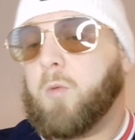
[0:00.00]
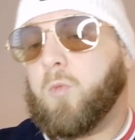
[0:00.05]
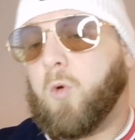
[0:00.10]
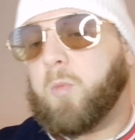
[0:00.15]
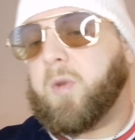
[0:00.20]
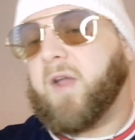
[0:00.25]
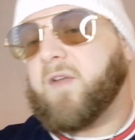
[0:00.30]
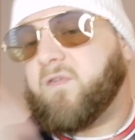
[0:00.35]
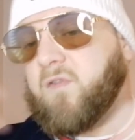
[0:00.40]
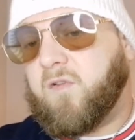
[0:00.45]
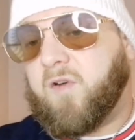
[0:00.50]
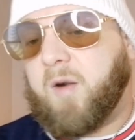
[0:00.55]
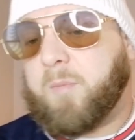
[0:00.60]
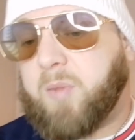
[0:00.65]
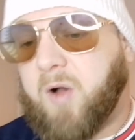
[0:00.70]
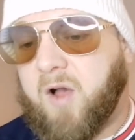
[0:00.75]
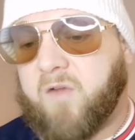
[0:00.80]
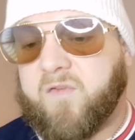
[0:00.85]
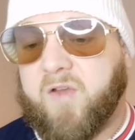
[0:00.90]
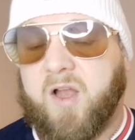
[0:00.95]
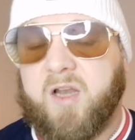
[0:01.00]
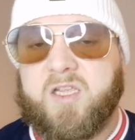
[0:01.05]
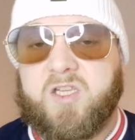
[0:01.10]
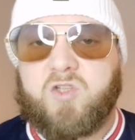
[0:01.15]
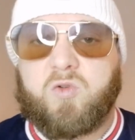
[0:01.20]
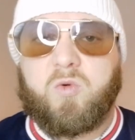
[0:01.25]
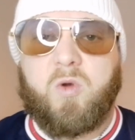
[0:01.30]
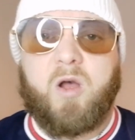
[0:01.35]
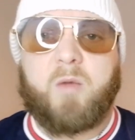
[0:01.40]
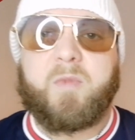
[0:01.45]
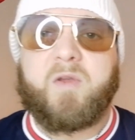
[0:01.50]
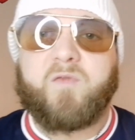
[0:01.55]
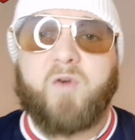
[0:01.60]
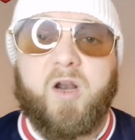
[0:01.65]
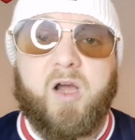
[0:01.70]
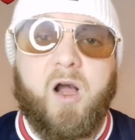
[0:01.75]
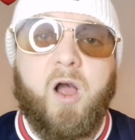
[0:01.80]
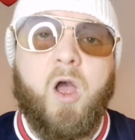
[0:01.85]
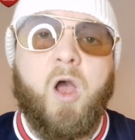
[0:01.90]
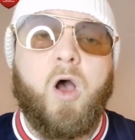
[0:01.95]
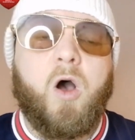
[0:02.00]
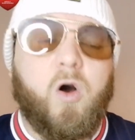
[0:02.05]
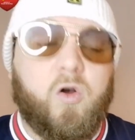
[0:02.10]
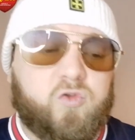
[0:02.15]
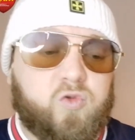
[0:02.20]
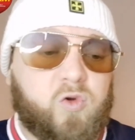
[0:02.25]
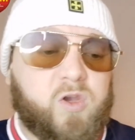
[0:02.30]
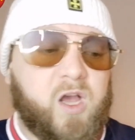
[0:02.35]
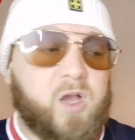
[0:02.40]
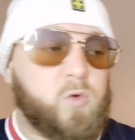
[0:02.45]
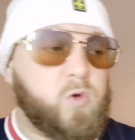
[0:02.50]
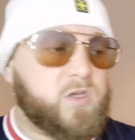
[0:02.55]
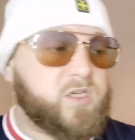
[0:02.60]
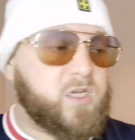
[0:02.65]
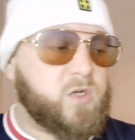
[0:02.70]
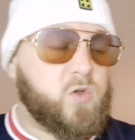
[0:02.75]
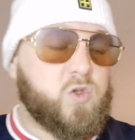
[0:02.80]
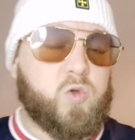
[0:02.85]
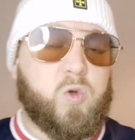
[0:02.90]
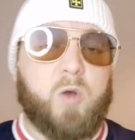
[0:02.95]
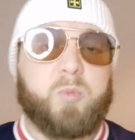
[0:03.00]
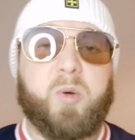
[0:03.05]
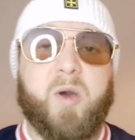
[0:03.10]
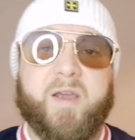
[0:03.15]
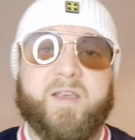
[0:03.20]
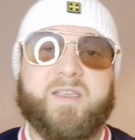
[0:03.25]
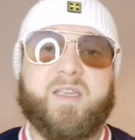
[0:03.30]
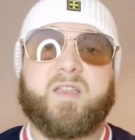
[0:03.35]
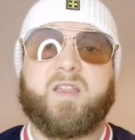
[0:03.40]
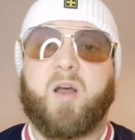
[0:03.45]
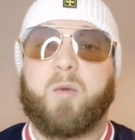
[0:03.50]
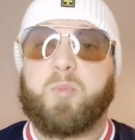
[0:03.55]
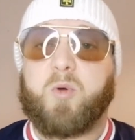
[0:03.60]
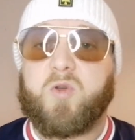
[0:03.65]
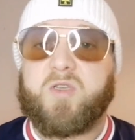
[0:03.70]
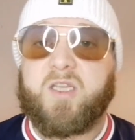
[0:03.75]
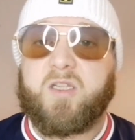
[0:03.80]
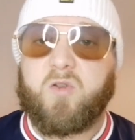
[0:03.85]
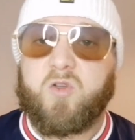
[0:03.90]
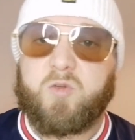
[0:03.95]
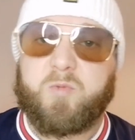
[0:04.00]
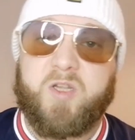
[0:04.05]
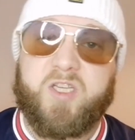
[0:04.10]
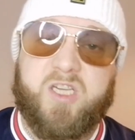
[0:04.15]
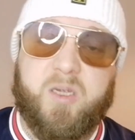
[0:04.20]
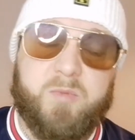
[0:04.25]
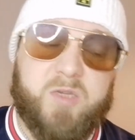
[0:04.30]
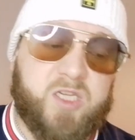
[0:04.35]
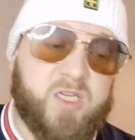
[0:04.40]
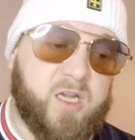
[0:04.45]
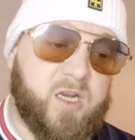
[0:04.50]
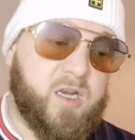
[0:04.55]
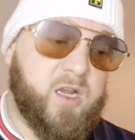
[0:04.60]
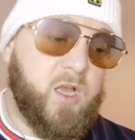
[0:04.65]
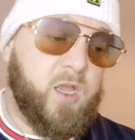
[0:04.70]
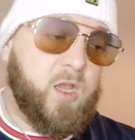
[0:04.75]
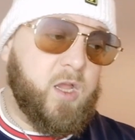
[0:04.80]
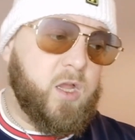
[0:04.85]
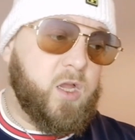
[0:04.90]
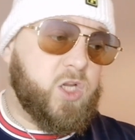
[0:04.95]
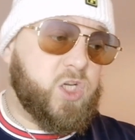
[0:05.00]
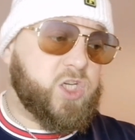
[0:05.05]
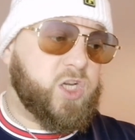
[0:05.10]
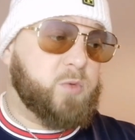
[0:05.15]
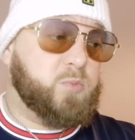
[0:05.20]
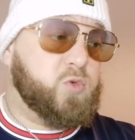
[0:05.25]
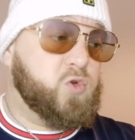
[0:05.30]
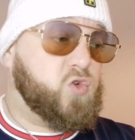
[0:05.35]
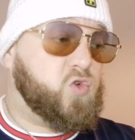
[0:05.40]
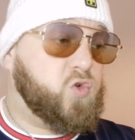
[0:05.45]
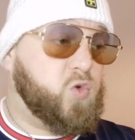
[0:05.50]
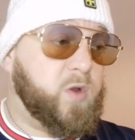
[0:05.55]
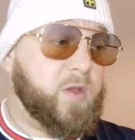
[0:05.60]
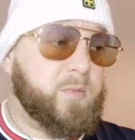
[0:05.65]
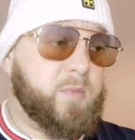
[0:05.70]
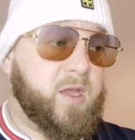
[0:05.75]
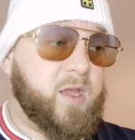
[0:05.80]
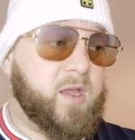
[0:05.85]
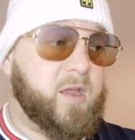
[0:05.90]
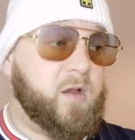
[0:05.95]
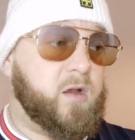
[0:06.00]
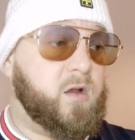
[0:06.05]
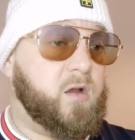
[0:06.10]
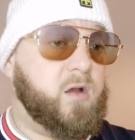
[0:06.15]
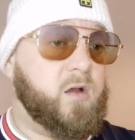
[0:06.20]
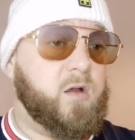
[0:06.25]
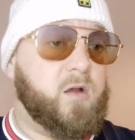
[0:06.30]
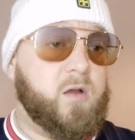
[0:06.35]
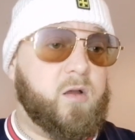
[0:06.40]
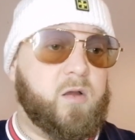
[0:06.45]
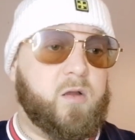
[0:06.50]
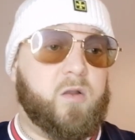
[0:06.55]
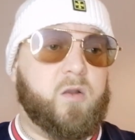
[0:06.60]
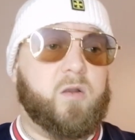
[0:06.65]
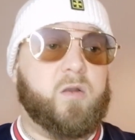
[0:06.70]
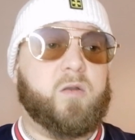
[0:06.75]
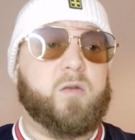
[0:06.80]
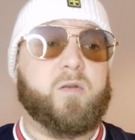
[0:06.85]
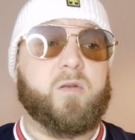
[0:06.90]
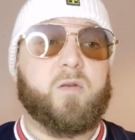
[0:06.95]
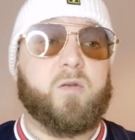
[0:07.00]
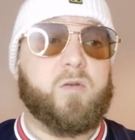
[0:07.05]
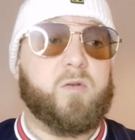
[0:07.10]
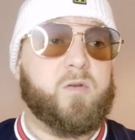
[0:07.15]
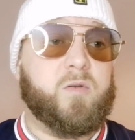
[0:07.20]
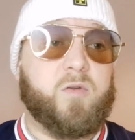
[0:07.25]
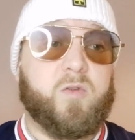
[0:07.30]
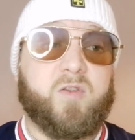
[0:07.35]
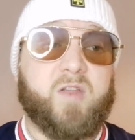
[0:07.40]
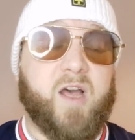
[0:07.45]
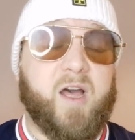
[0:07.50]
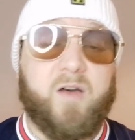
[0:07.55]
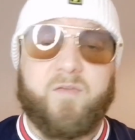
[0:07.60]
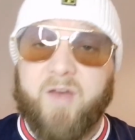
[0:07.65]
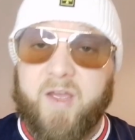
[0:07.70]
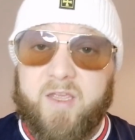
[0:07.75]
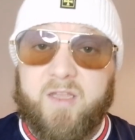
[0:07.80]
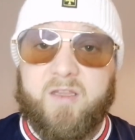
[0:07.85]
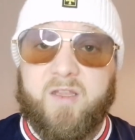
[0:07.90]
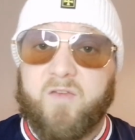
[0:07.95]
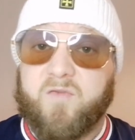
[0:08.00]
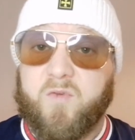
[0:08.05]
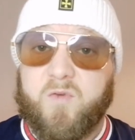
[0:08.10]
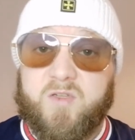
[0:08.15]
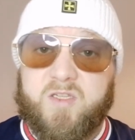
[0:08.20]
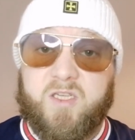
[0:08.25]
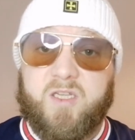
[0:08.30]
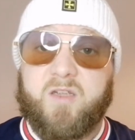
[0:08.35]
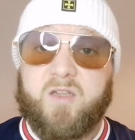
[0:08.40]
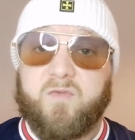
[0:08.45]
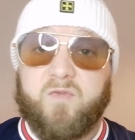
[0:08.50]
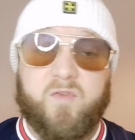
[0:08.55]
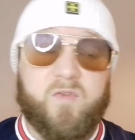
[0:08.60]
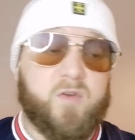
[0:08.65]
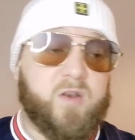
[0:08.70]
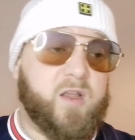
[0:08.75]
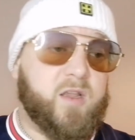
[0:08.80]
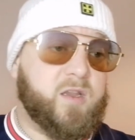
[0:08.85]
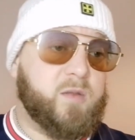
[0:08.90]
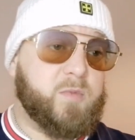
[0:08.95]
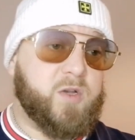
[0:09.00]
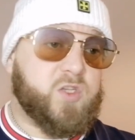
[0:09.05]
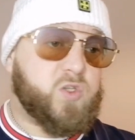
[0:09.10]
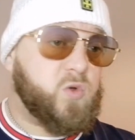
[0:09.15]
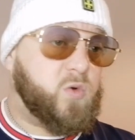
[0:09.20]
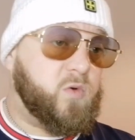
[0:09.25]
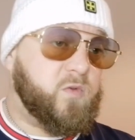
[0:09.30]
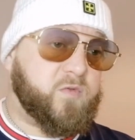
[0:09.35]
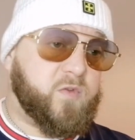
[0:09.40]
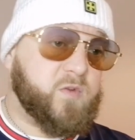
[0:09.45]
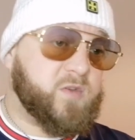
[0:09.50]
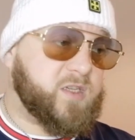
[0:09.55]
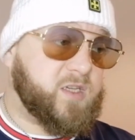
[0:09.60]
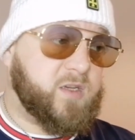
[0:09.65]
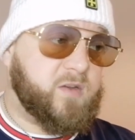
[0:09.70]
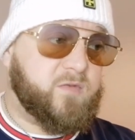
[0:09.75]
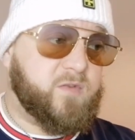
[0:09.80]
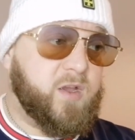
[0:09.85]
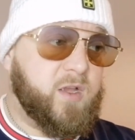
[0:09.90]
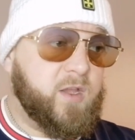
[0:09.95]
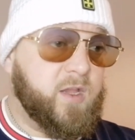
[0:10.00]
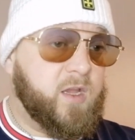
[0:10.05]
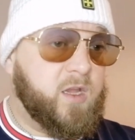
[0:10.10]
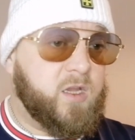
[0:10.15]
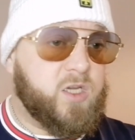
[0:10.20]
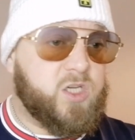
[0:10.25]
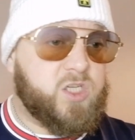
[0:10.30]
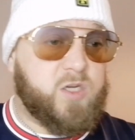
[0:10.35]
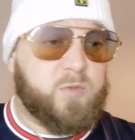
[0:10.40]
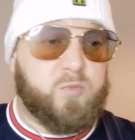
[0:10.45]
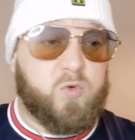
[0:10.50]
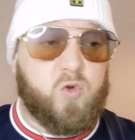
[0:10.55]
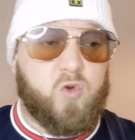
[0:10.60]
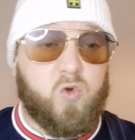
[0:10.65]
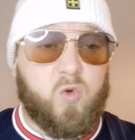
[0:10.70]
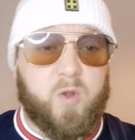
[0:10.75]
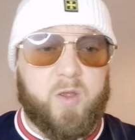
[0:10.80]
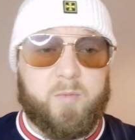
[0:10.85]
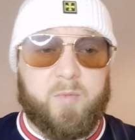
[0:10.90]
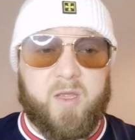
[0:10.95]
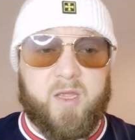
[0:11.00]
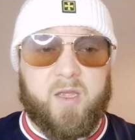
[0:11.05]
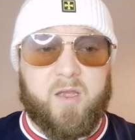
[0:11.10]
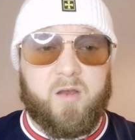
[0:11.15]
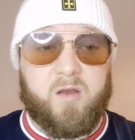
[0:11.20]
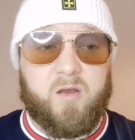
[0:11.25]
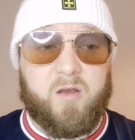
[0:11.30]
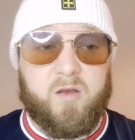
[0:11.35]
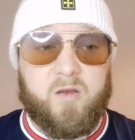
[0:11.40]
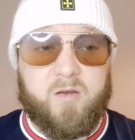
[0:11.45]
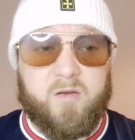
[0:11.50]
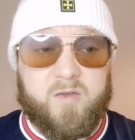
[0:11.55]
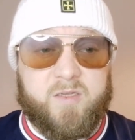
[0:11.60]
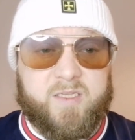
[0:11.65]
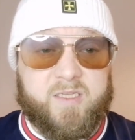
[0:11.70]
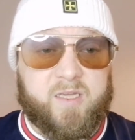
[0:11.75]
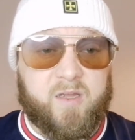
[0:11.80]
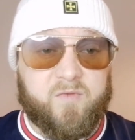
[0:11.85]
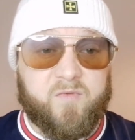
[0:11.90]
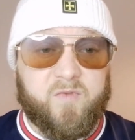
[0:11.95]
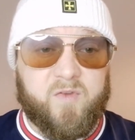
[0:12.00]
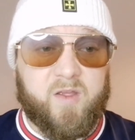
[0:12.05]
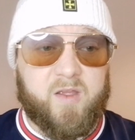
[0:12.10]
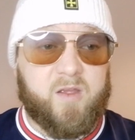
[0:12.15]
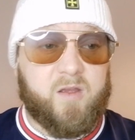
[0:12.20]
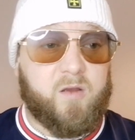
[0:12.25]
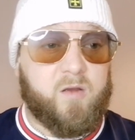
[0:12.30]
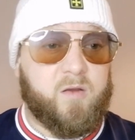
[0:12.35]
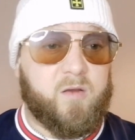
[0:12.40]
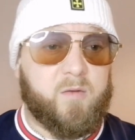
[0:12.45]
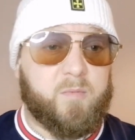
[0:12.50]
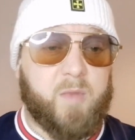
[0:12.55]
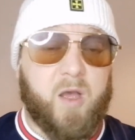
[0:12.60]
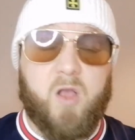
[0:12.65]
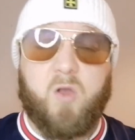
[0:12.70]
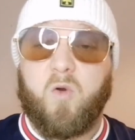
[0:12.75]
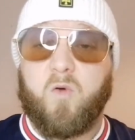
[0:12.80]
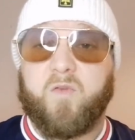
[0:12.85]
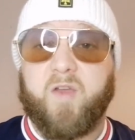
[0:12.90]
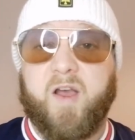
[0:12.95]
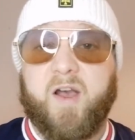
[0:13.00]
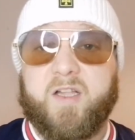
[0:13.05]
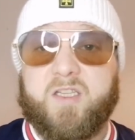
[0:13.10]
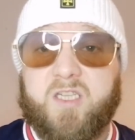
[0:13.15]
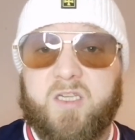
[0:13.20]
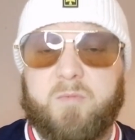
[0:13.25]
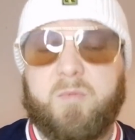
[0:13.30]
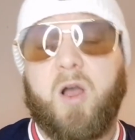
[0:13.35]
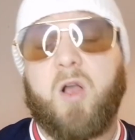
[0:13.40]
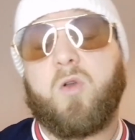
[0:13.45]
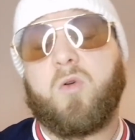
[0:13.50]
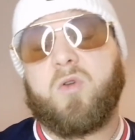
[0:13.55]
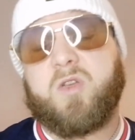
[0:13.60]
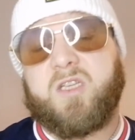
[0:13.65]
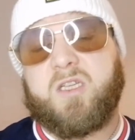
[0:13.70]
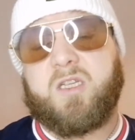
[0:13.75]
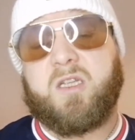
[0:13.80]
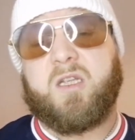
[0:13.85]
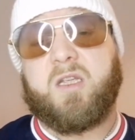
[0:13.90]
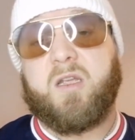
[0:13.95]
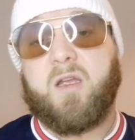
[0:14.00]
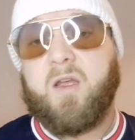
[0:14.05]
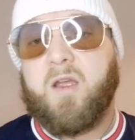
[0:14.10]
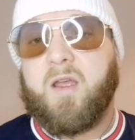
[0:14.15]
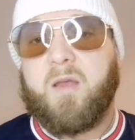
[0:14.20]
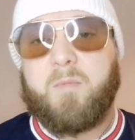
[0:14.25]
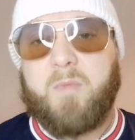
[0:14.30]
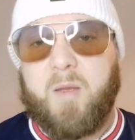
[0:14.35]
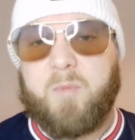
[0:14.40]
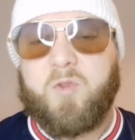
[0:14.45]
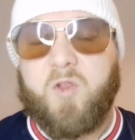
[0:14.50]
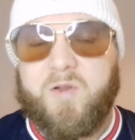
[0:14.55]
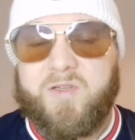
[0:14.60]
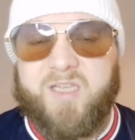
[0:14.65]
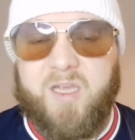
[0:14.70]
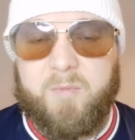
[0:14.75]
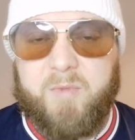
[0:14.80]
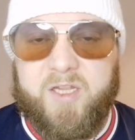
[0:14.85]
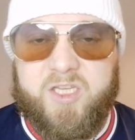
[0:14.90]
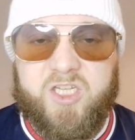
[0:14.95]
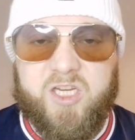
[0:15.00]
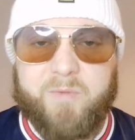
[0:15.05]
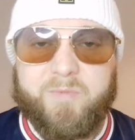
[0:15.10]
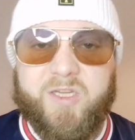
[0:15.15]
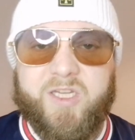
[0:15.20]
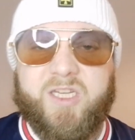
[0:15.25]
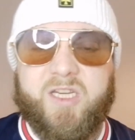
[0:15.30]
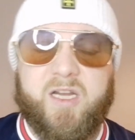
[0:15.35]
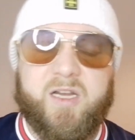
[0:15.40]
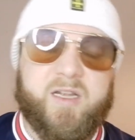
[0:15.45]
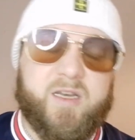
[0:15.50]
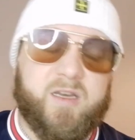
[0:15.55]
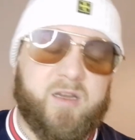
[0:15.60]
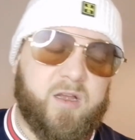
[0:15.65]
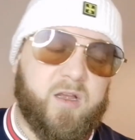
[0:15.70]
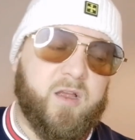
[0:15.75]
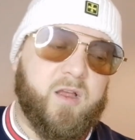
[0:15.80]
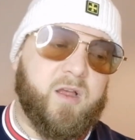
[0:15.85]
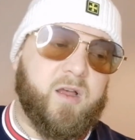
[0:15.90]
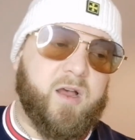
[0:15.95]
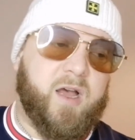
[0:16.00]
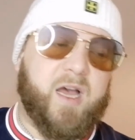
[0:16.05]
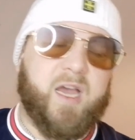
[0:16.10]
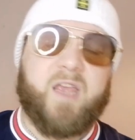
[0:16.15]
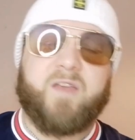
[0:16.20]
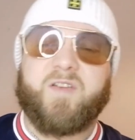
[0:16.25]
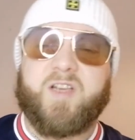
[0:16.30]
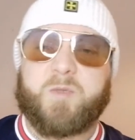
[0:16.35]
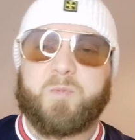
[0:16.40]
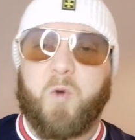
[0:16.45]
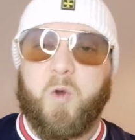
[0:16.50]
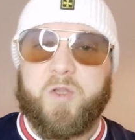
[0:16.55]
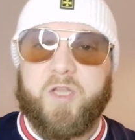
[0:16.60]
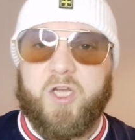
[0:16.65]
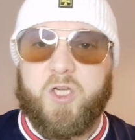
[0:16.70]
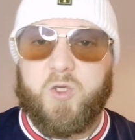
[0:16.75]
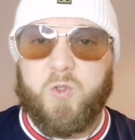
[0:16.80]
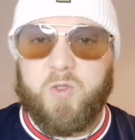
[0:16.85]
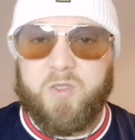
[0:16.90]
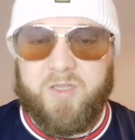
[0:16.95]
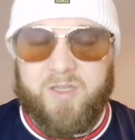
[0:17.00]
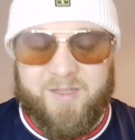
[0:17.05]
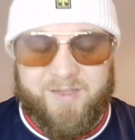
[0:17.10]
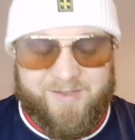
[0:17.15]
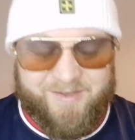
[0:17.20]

Bon bref, on va pas refaire l'histoire, mais voilà. En tout cas, quoi qu'il en soit, Paris s'est imposé dans ce match amical. J'ai beaucoup aimé euh, le travail défensif, l'animation offensive j'ai beaucoup aimé euh, ce qu'a fait euh, Marco Verratti. Marco qui, même dans un match amical, arrive à se prendre un jaune.